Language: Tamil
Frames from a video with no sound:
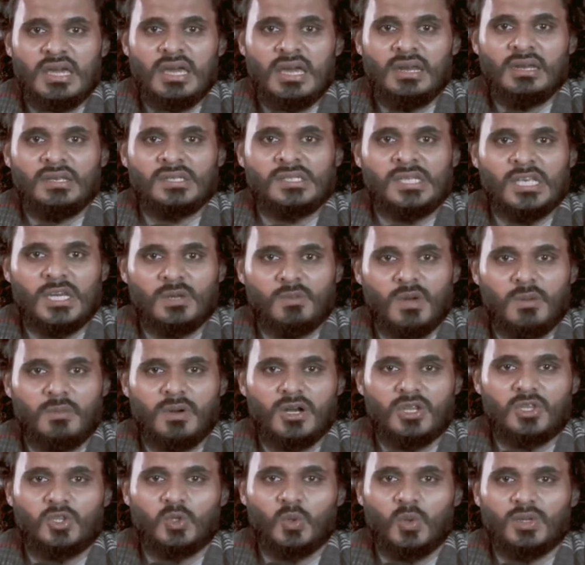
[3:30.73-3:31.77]
என்னை
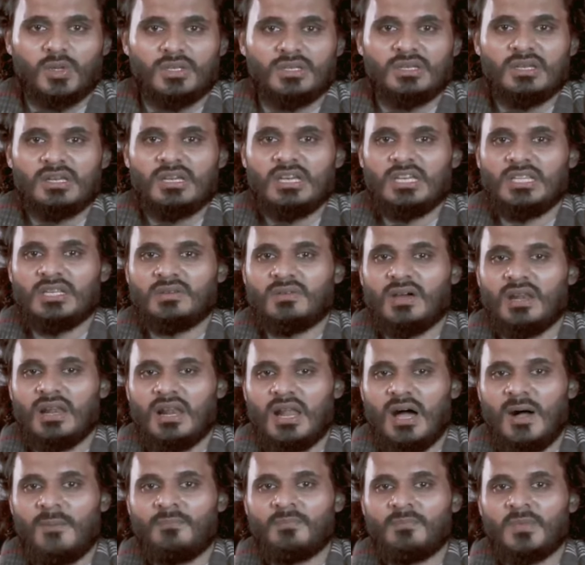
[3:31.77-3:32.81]
சிறுமைப்படுத்துவது
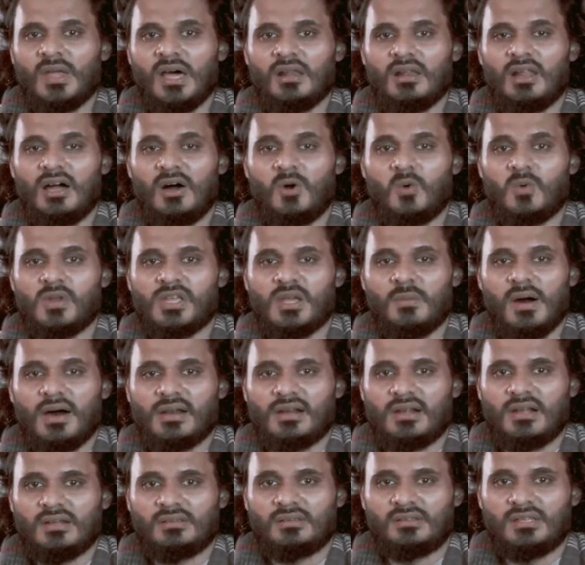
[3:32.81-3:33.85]
இதுவெல்லாம் அல்லாஹுடைய
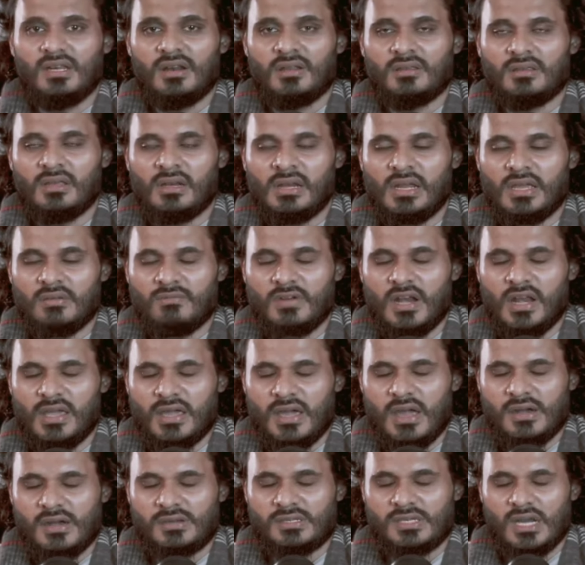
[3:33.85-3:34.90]
மார்க்கத்தில் இருந்து என்னை
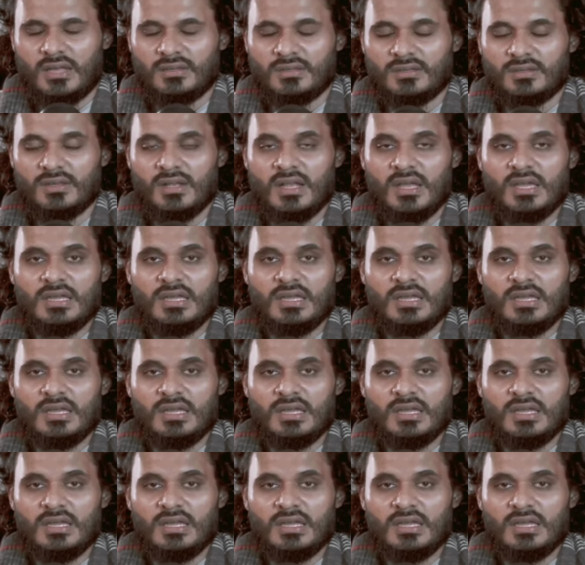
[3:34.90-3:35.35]
வெளியேற்றாது